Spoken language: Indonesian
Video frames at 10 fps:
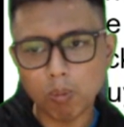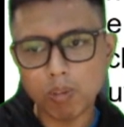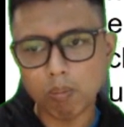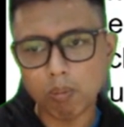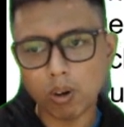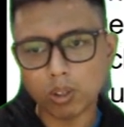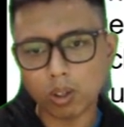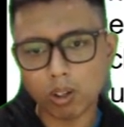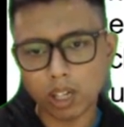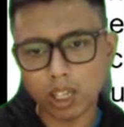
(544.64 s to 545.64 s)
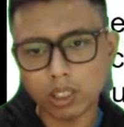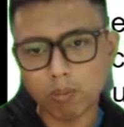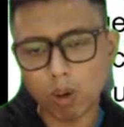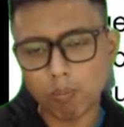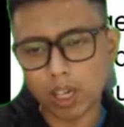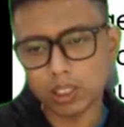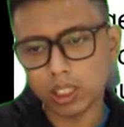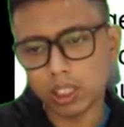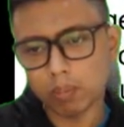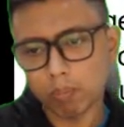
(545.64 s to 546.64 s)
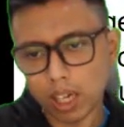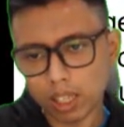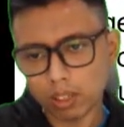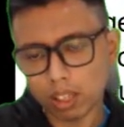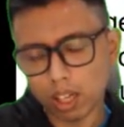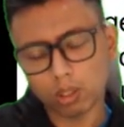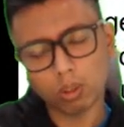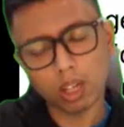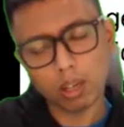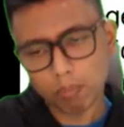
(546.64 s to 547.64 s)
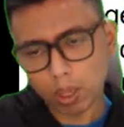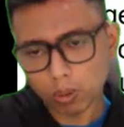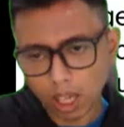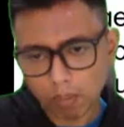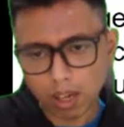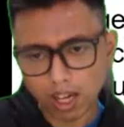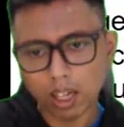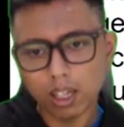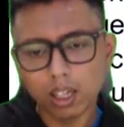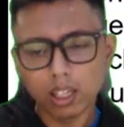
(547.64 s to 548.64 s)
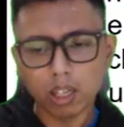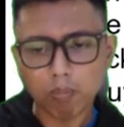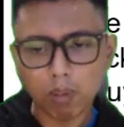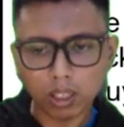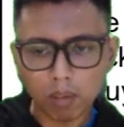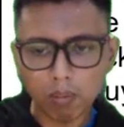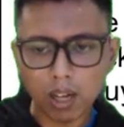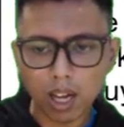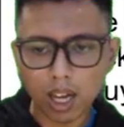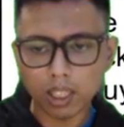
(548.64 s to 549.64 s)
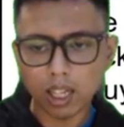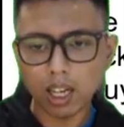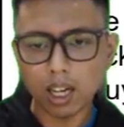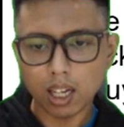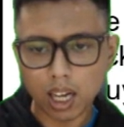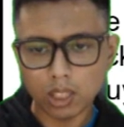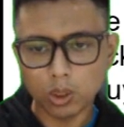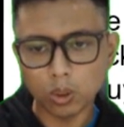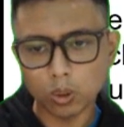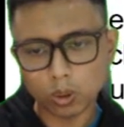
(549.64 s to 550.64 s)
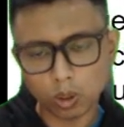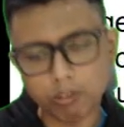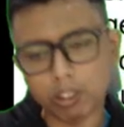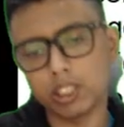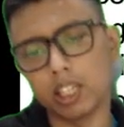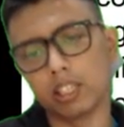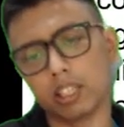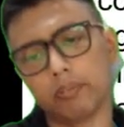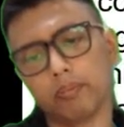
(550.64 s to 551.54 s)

yang mengontrol rezim kompresi plat atau lempeng utama, yang pertama adalah laju konvergen.